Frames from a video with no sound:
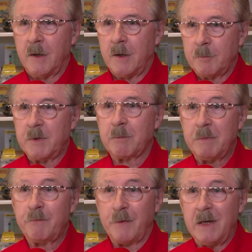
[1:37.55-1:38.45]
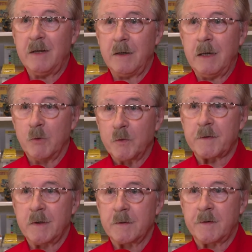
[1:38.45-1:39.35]
aber ich bin viel im
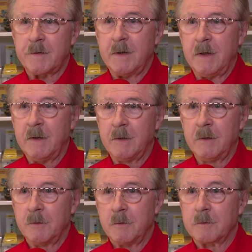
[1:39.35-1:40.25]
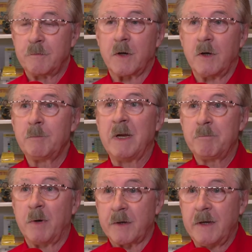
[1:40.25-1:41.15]
Ausland gesehen und vor allem
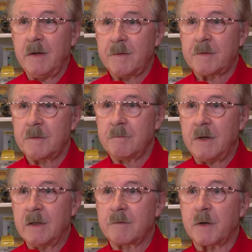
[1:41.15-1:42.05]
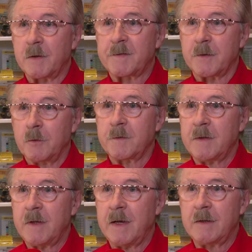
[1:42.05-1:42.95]
in Paris, weil die
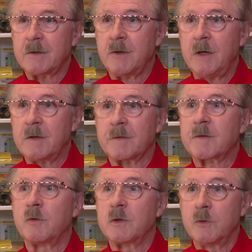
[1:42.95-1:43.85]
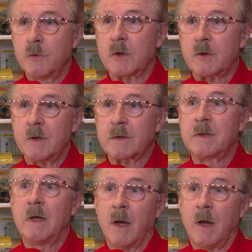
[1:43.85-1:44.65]
Franzosen, die haben natürlich das Kulturgut